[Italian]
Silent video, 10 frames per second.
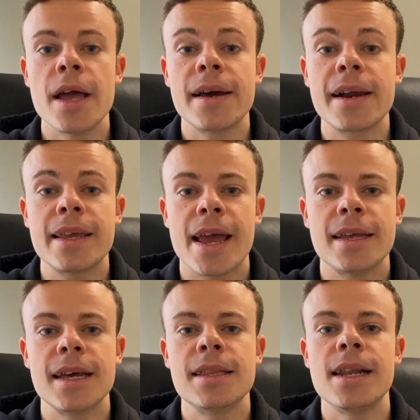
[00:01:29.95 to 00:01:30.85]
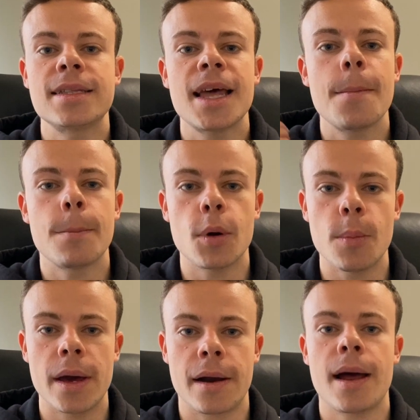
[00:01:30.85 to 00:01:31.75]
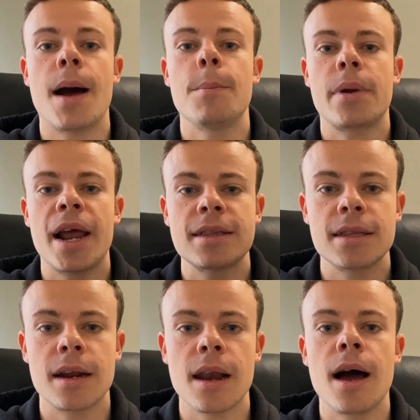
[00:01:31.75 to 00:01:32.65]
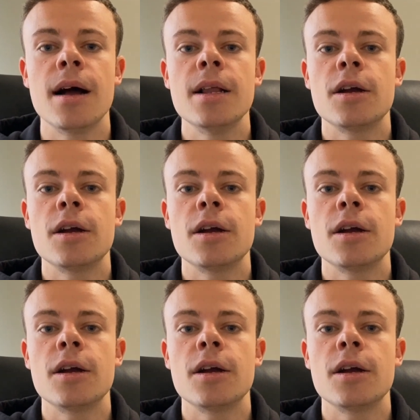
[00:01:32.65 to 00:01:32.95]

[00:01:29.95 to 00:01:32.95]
richiede del tempo per apprenderla,